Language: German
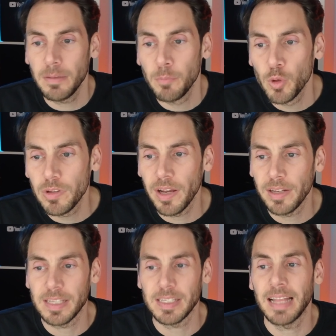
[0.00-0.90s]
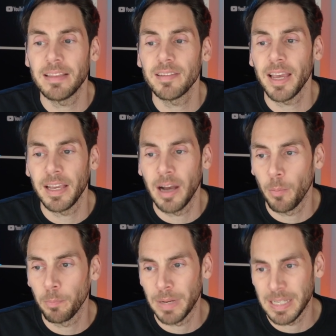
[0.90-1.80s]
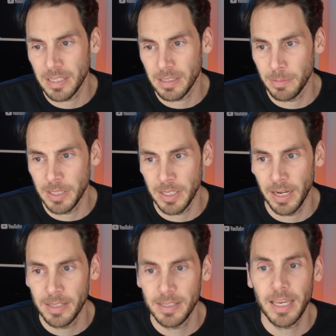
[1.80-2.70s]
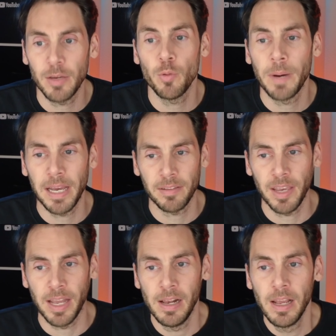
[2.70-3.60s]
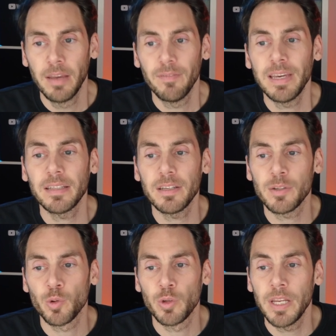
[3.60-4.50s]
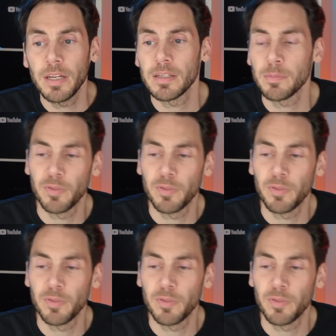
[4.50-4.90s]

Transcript: Mutter des Anzeigenhauptmeisters, wie es ja heißt, gegenüber RTL. Während ihr Sohn Niklas mit